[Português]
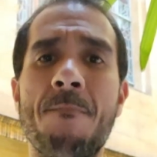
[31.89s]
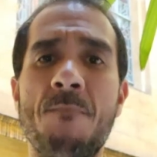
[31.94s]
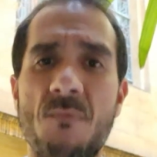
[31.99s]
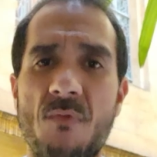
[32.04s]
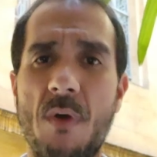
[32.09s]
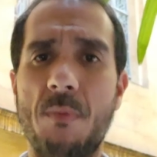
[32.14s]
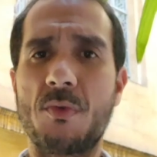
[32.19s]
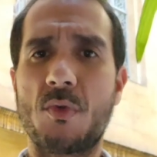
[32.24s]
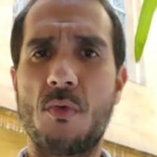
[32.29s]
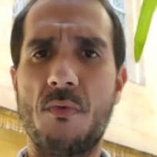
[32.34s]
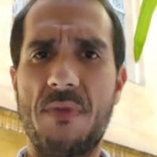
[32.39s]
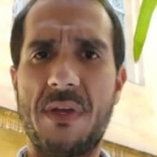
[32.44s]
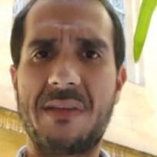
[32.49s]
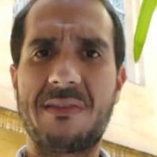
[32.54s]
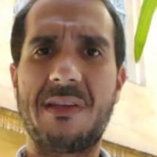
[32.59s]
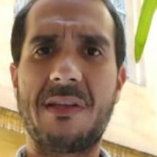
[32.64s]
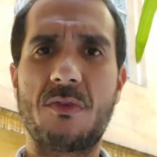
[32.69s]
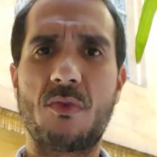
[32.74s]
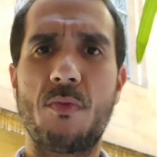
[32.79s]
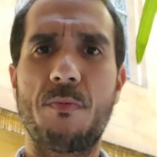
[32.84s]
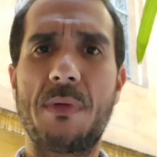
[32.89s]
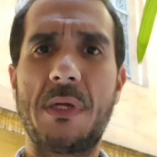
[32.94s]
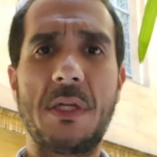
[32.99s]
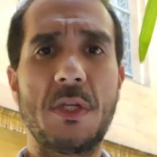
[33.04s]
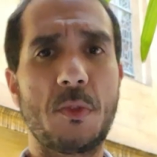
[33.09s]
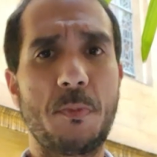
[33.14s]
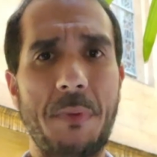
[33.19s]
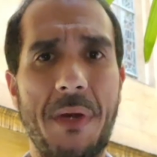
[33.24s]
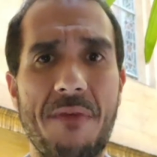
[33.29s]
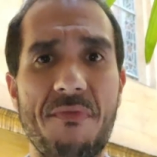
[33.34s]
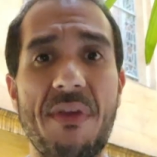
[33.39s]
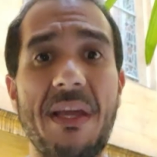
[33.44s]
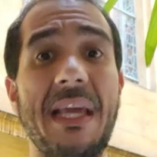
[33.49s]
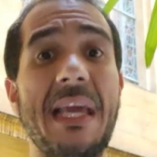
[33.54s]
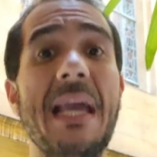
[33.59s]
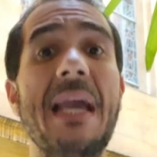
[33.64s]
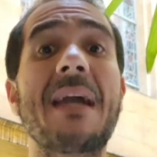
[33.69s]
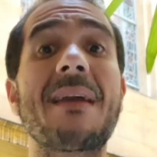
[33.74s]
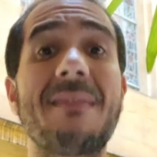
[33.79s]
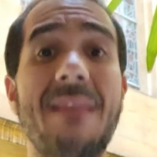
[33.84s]
Vamos conversar sobre isso para ver
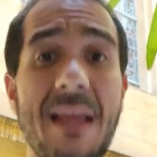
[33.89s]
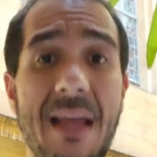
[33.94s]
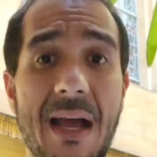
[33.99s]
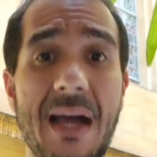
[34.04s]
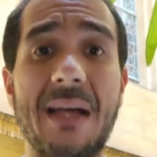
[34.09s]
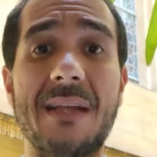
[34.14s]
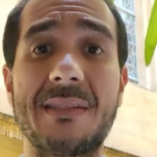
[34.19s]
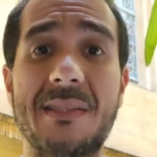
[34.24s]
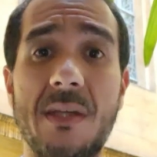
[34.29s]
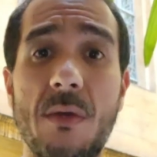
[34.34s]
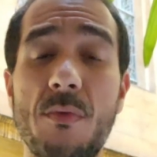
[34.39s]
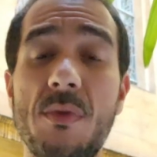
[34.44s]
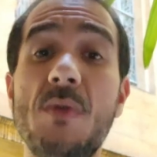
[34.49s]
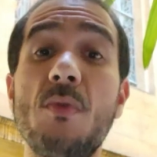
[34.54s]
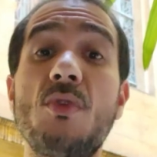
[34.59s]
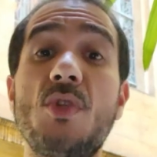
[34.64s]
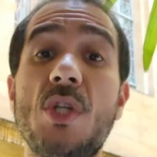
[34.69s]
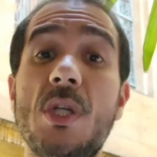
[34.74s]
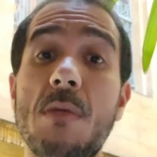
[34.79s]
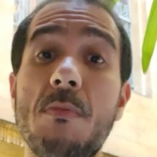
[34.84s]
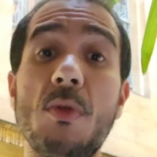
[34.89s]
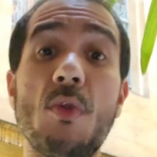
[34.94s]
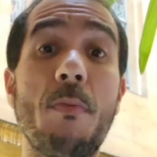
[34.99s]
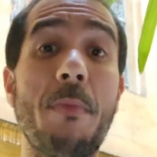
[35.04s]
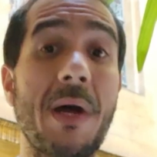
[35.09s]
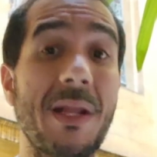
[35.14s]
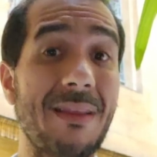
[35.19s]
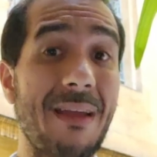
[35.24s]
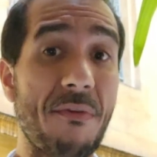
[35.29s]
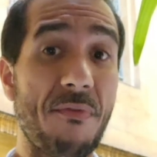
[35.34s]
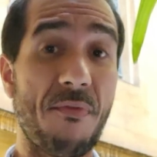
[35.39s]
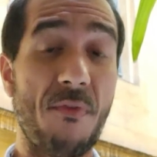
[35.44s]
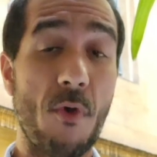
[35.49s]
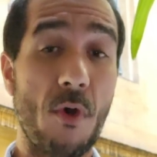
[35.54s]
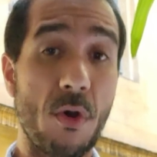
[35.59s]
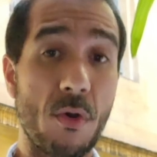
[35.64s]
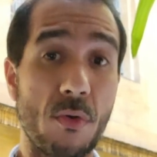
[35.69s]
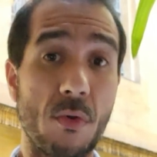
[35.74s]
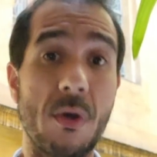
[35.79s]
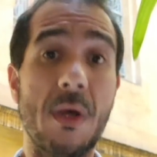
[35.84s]
quem é que tem razão e o time do
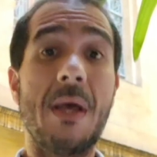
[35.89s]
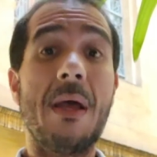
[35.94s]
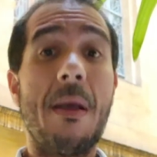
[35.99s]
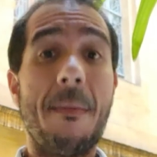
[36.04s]
Botafogo.